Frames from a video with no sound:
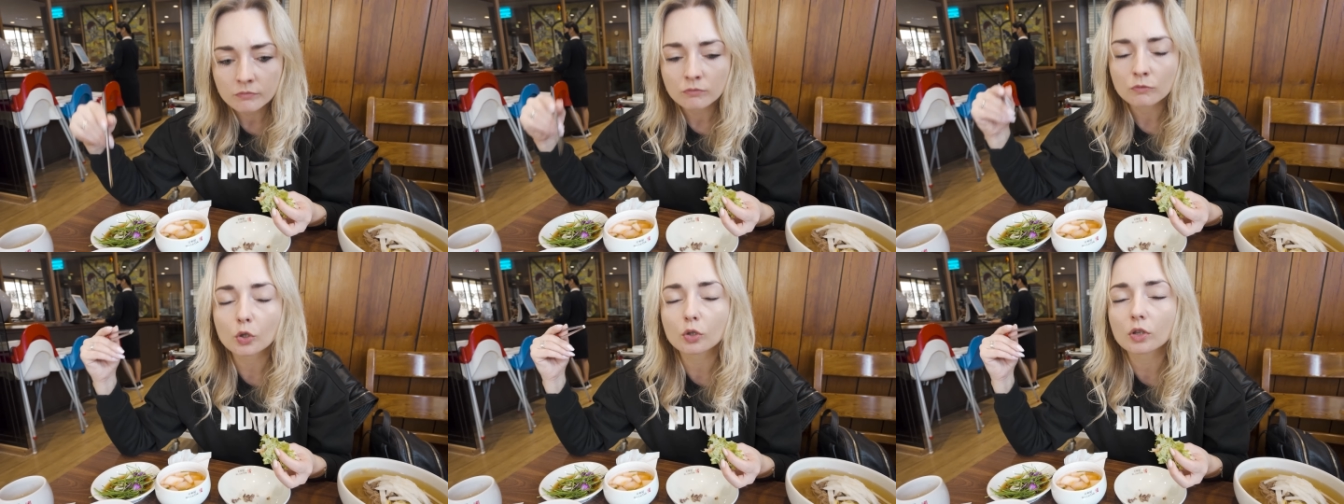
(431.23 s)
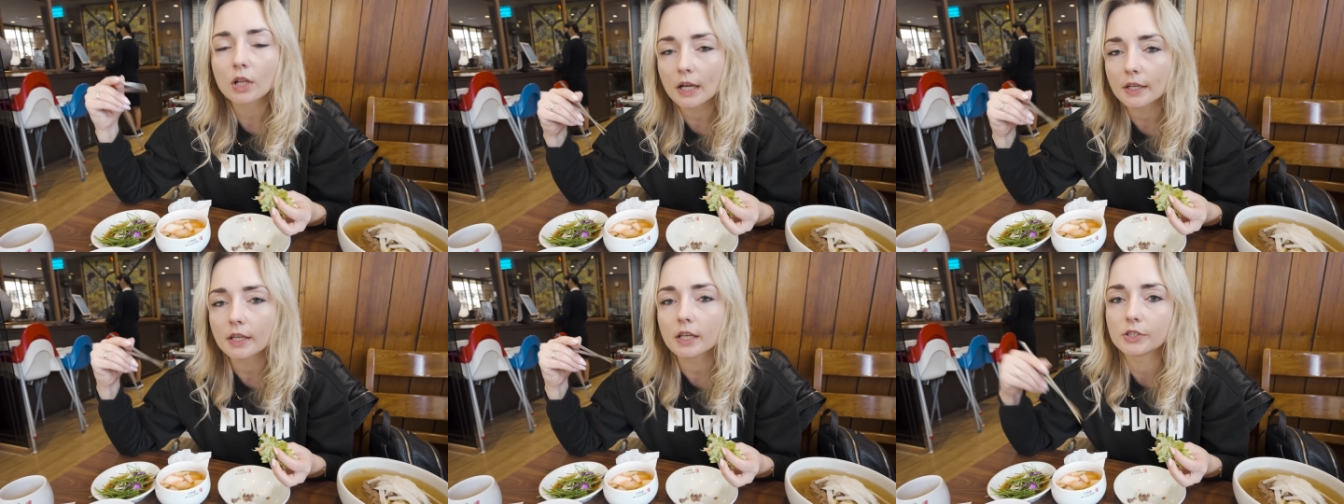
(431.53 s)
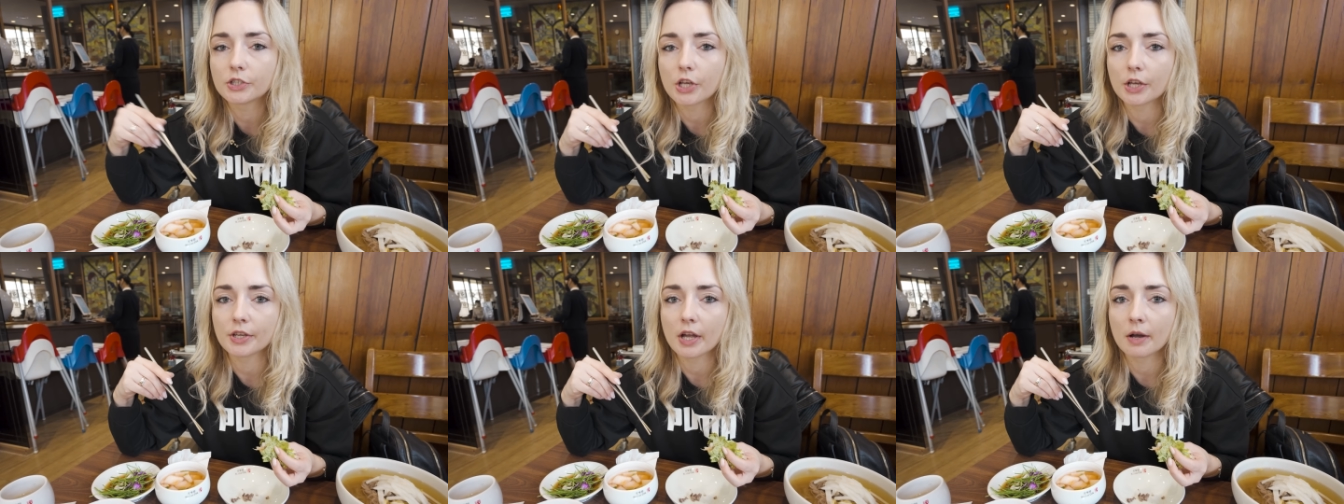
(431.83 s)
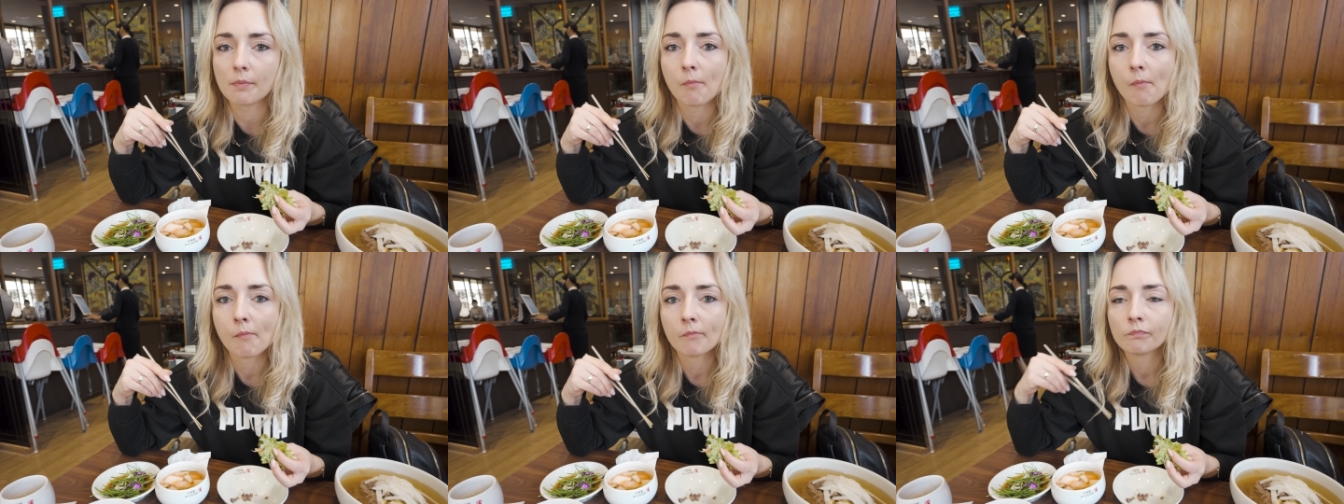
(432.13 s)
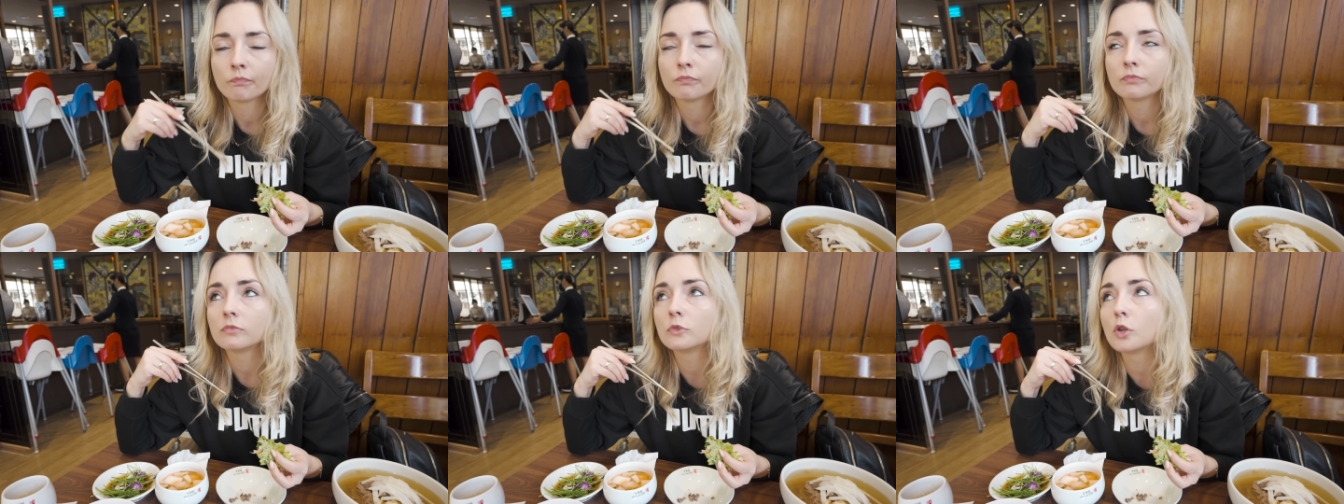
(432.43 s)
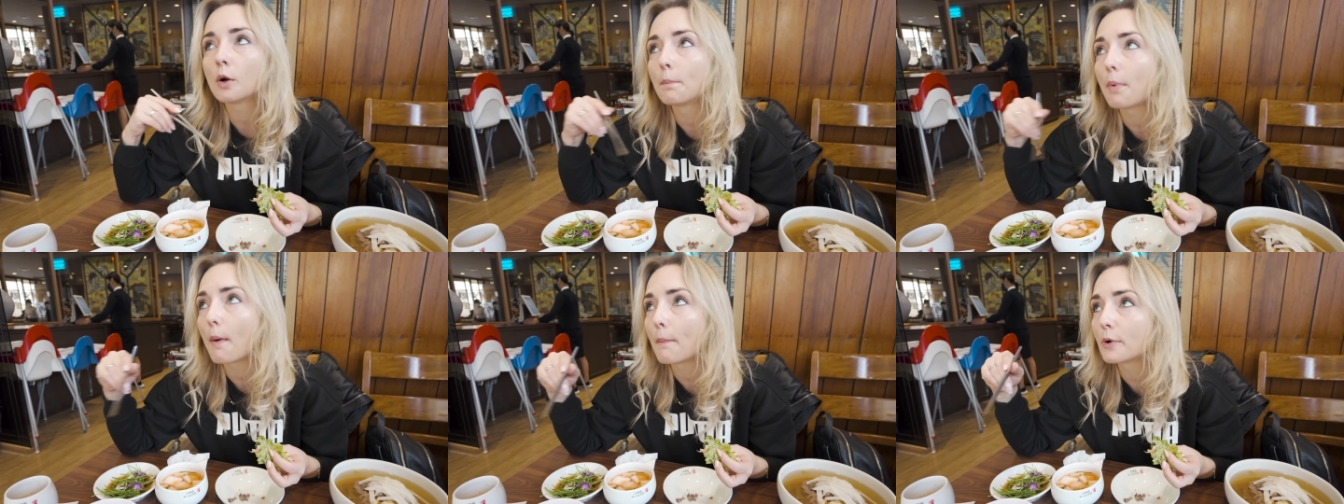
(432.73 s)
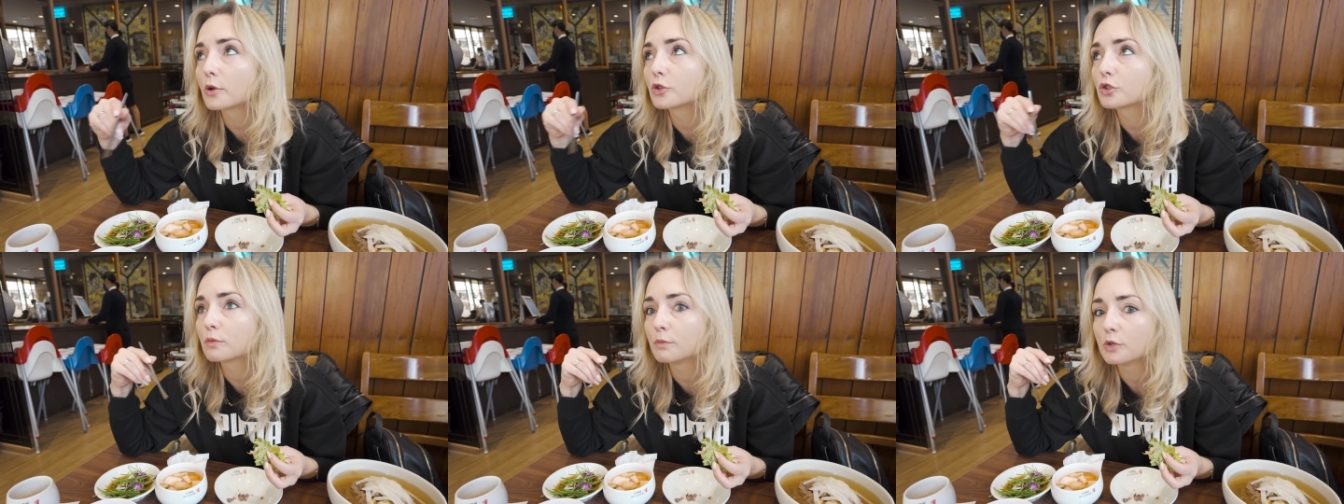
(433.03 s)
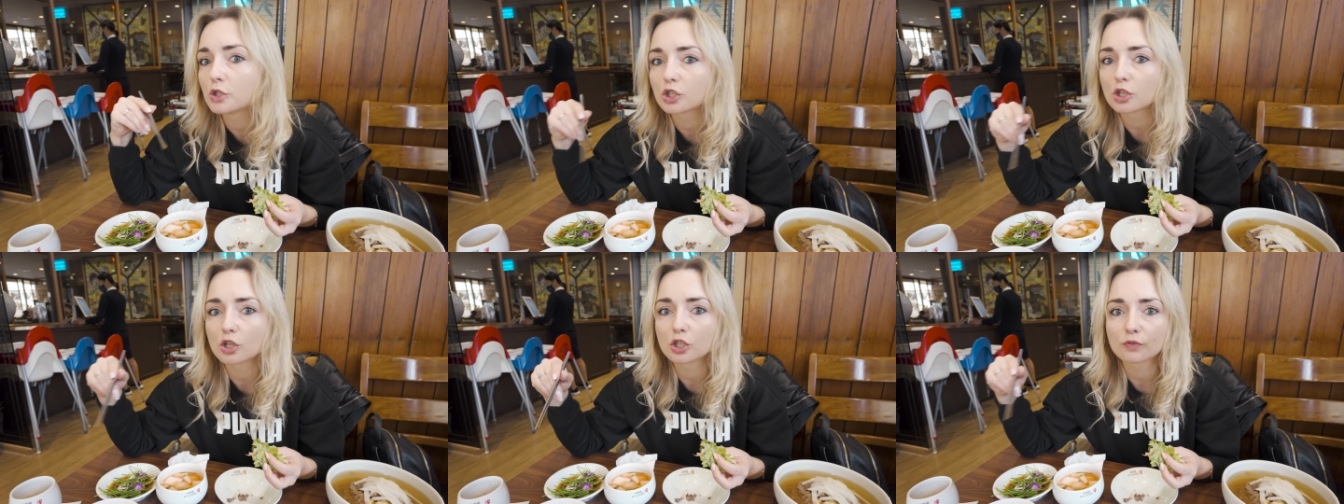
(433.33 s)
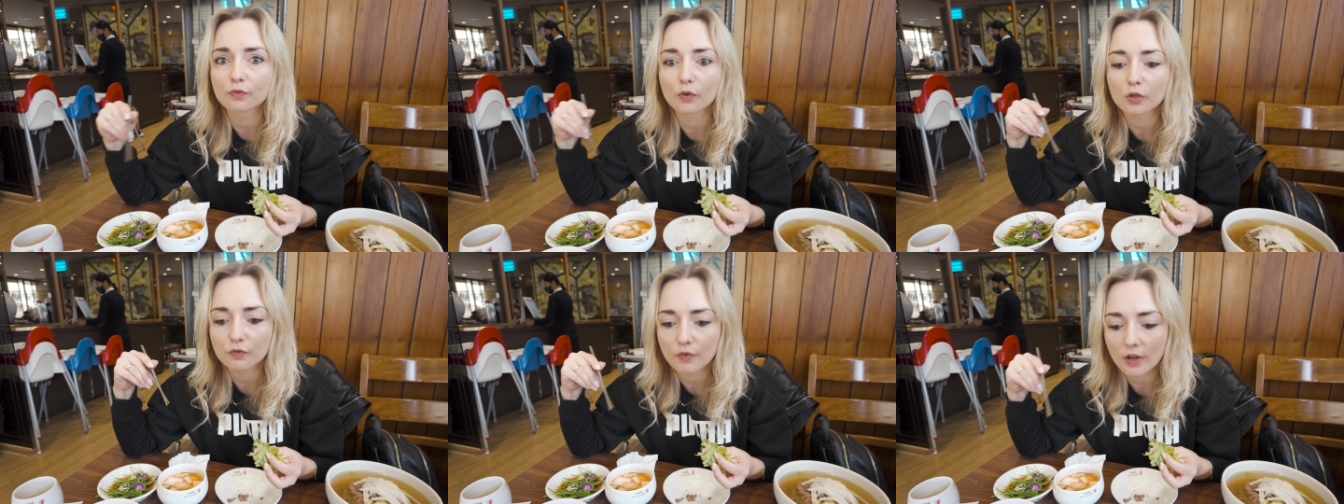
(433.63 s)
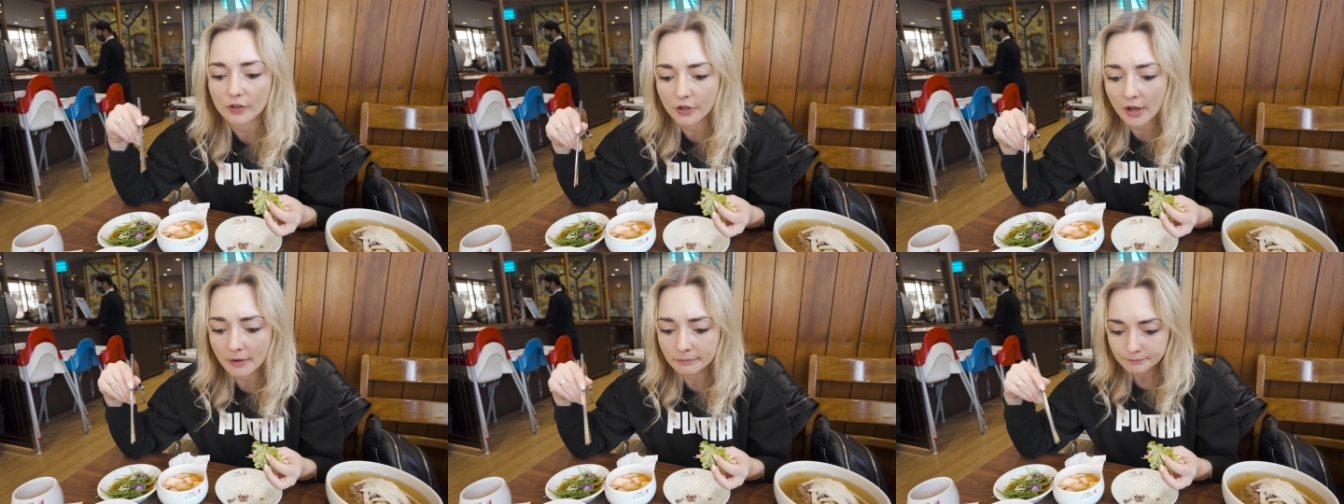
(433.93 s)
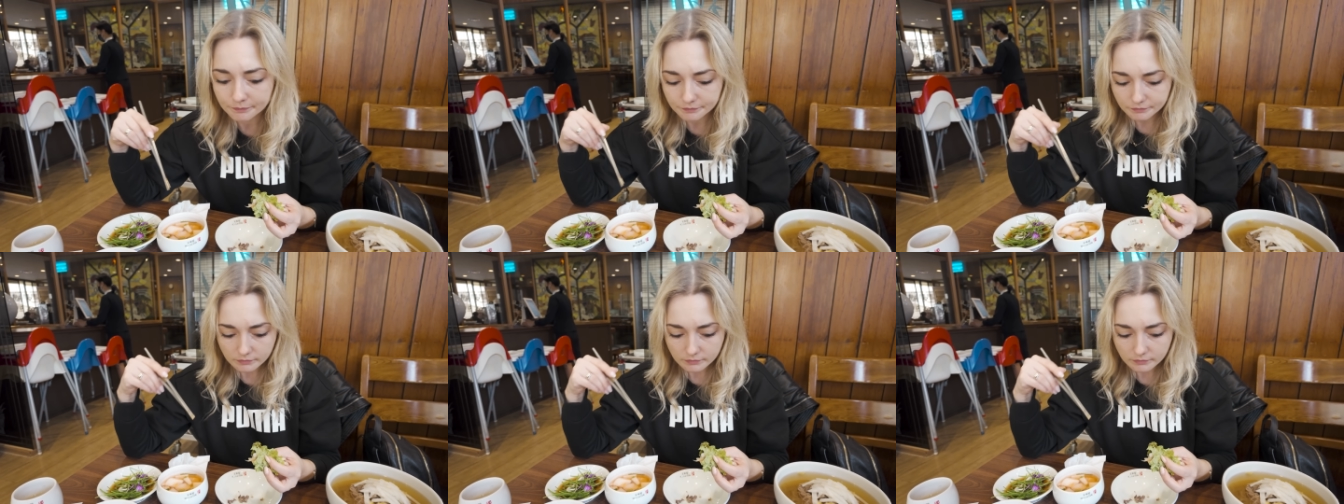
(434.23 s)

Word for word: to dla jedzenia. No po prostu mistrzostwo świata.